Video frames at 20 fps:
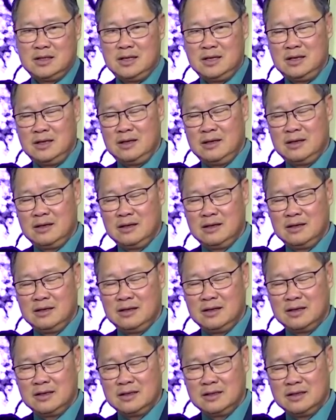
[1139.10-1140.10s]
chính
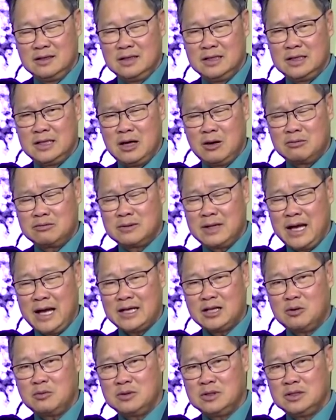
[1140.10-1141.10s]
những người độc
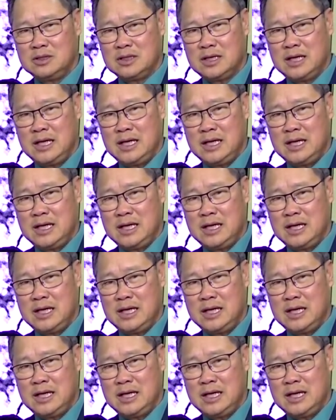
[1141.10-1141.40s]
giả trong nước